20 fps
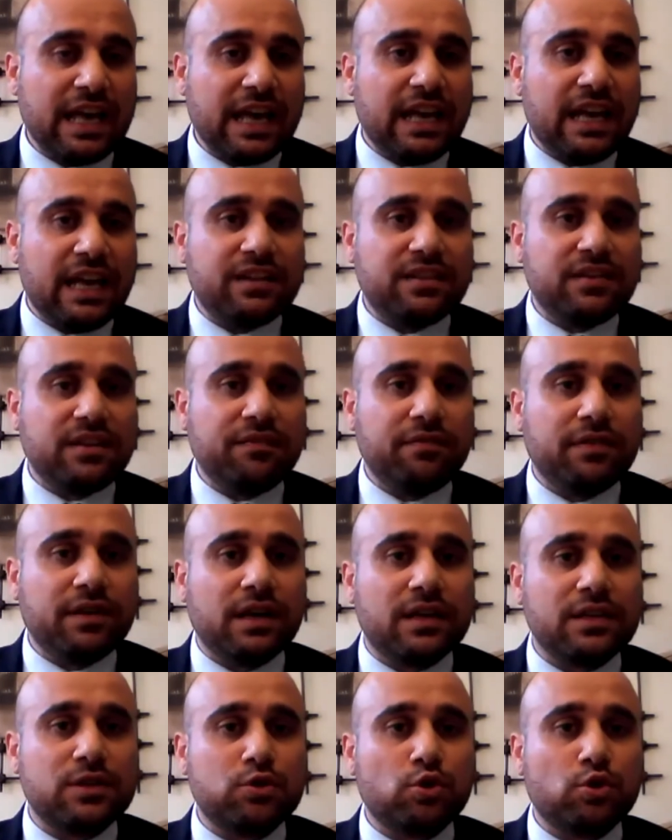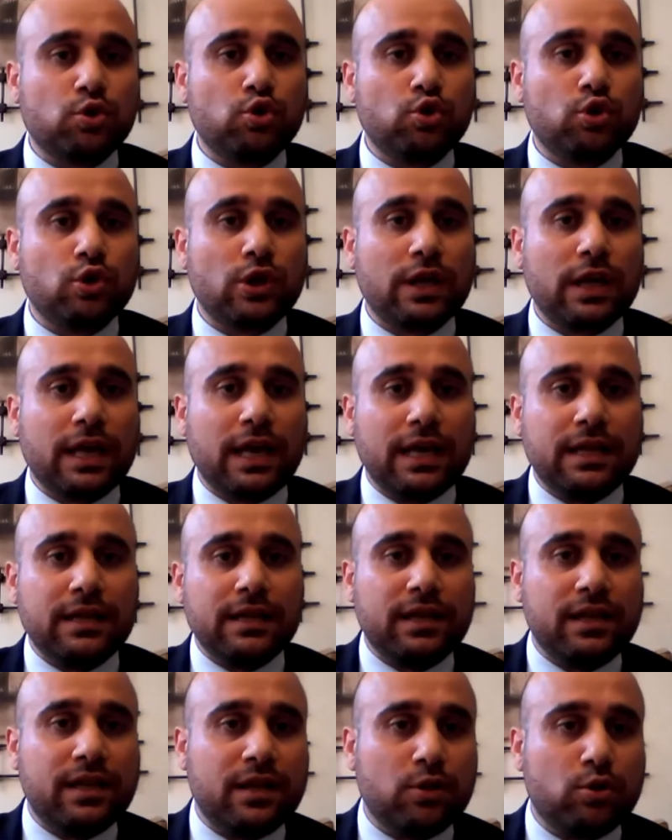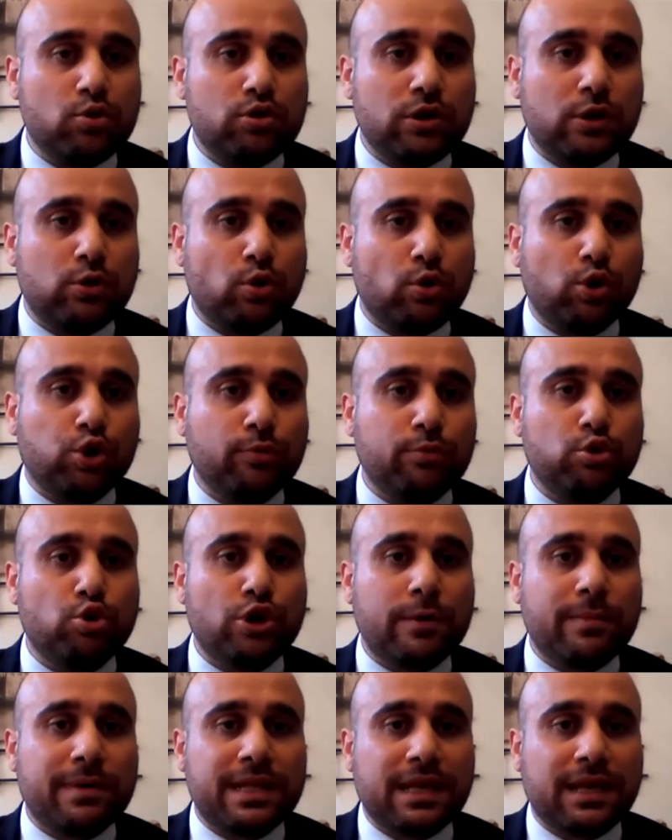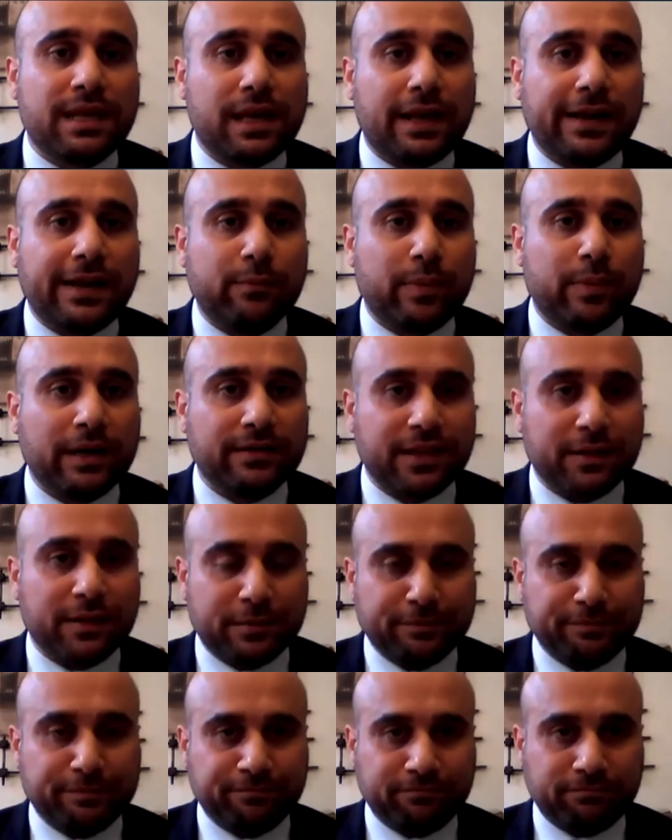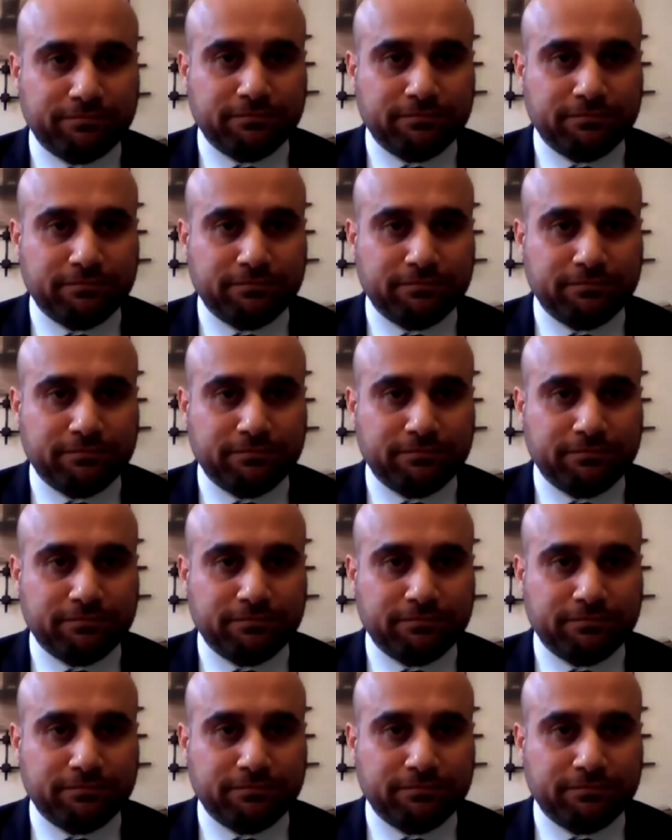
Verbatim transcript: Elektrifikasyonun en ileri düzeyde olduğu bir döneme denk geldi pandemi.